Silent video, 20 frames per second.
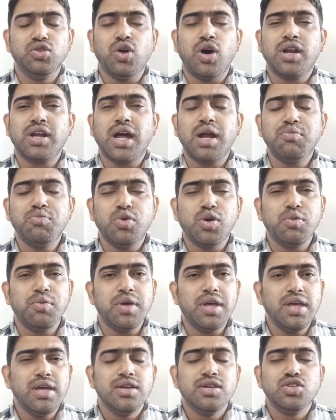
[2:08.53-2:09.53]
দরকার
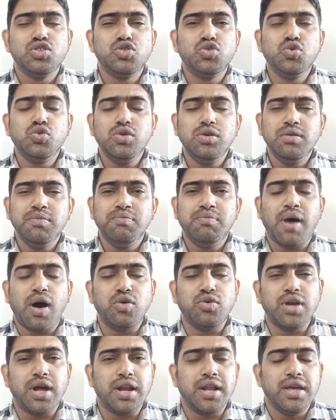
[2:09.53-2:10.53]
পড়বে চুন
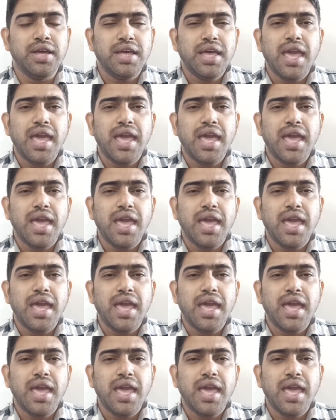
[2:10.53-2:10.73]
পাউডার